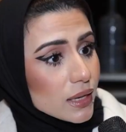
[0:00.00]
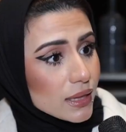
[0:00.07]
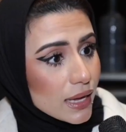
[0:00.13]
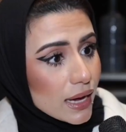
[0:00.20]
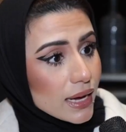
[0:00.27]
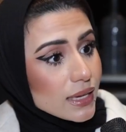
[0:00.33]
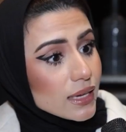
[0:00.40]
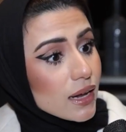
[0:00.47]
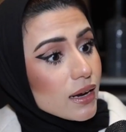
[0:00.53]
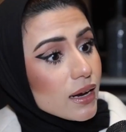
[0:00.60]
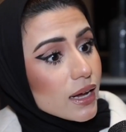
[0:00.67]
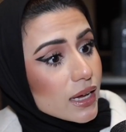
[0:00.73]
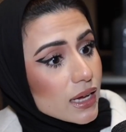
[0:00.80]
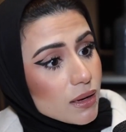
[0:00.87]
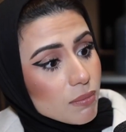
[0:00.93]
إذا
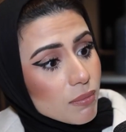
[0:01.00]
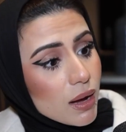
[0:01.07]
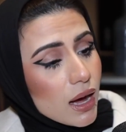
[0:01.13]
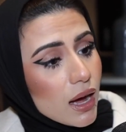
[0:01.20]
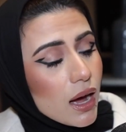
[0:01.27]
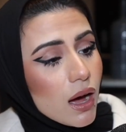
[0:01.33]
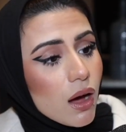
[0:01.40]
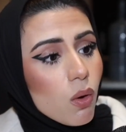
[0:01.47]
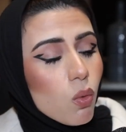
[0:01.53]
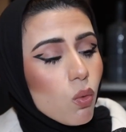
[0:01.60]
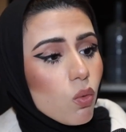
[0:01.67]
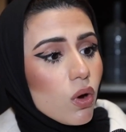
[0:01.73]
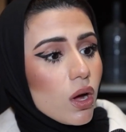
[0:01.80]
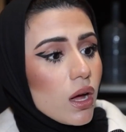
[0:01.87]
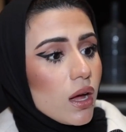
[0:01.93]
غيرنا كلمة
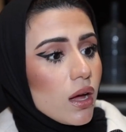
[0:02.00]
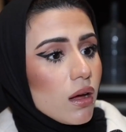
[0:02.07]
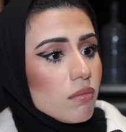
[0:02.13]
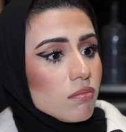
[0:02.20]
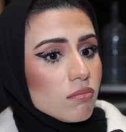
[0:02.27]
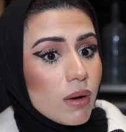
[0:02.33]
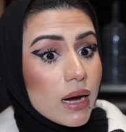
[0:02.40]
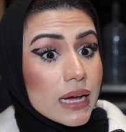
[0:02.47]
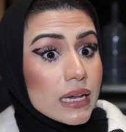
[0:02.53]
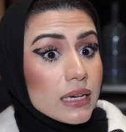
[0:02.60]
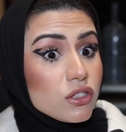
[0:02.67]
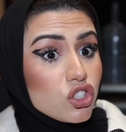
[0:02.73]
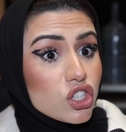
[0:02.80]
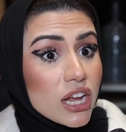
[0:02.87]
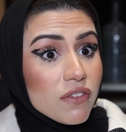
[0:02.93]
أو آه، ما
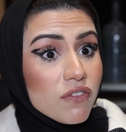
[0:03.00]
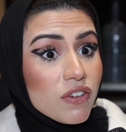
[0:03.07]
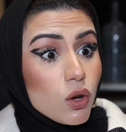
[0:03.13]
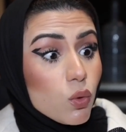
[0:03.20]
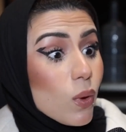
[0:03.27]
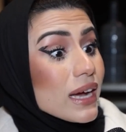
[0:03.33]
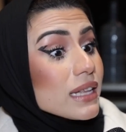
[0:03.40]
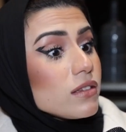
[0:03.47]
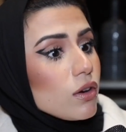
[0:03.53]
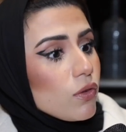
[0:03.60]
قلت شيء في الوقت